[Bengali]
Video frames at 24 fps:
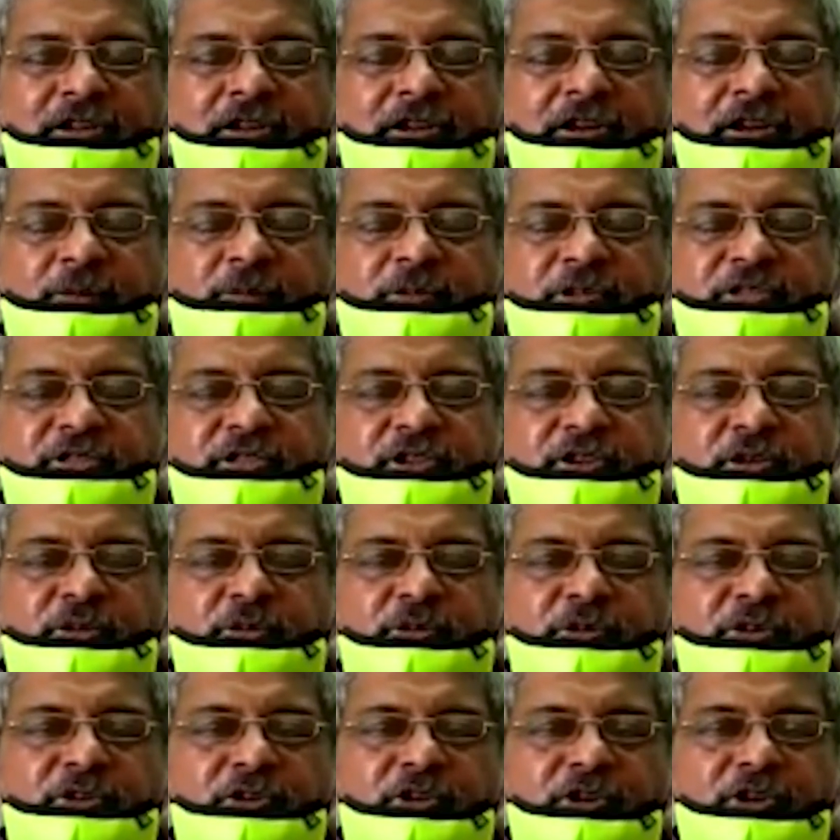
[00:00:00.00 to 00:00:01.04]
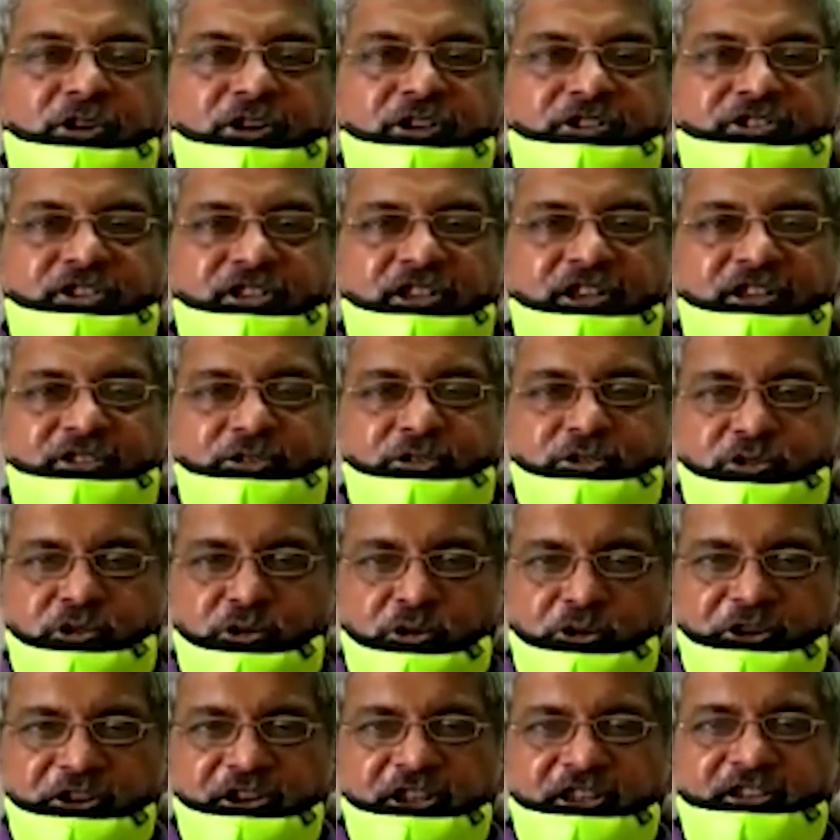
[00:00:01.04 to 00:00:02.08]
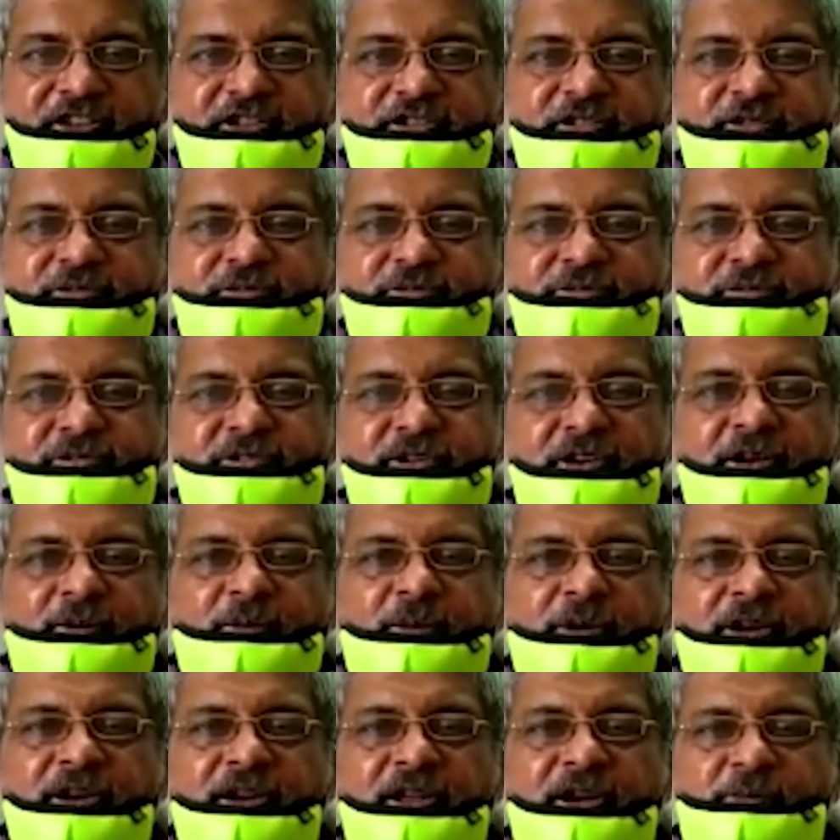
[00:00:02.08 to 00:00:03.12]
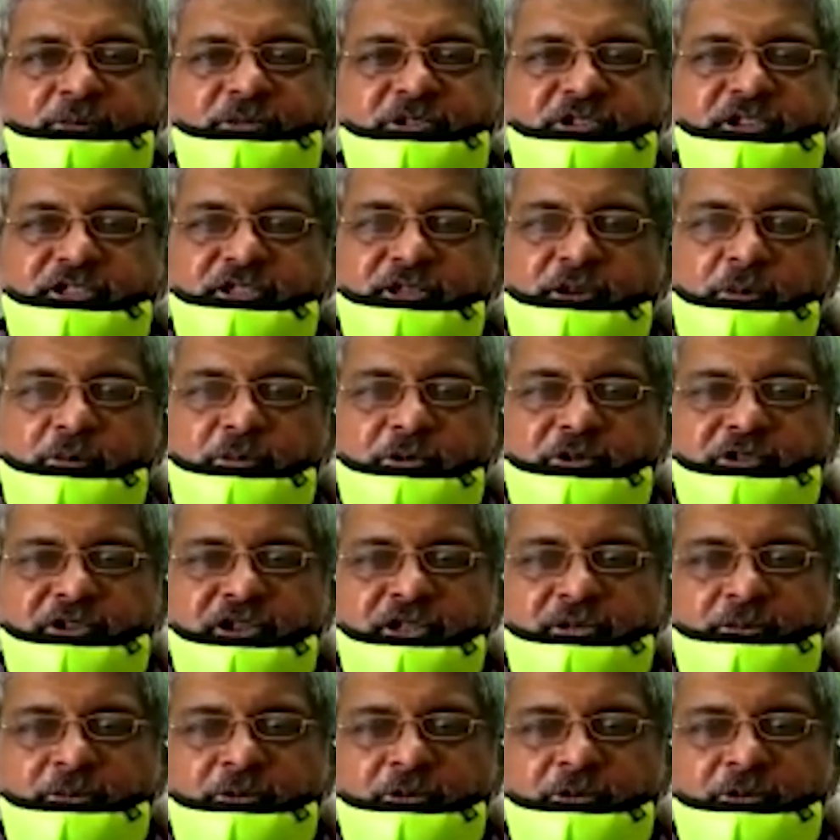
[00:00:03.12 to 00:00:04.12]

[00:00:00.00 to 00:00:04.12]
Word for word: আমি তৃণমূল কংগ্রেসের একজন সৈনিক আমার নাম শ্রী দেবপ্রসাদ